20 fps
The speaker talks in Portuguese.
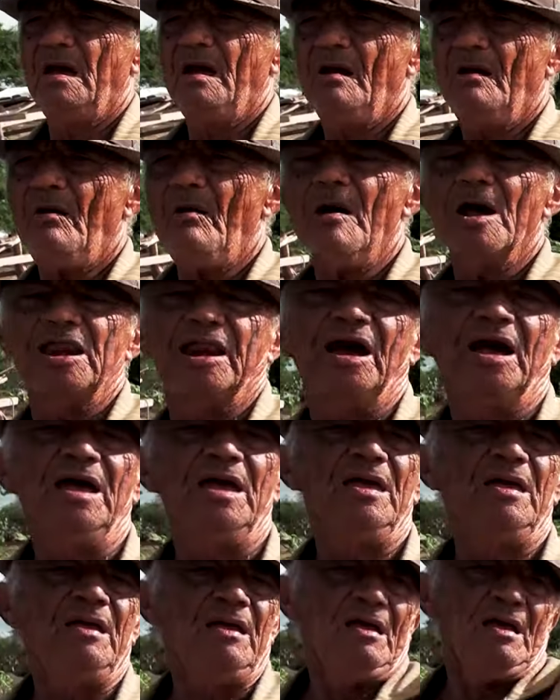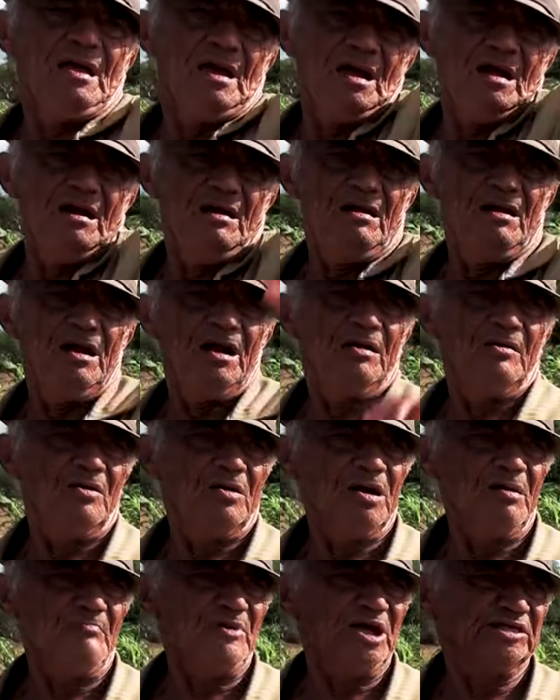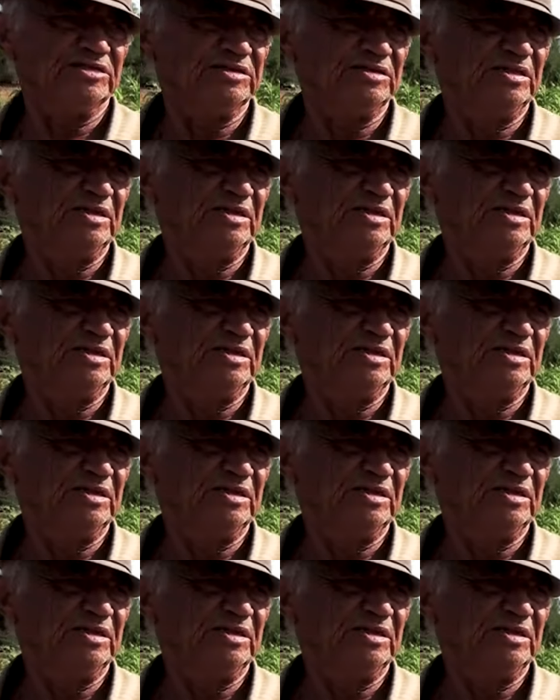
não né? Era... Olha, o comércio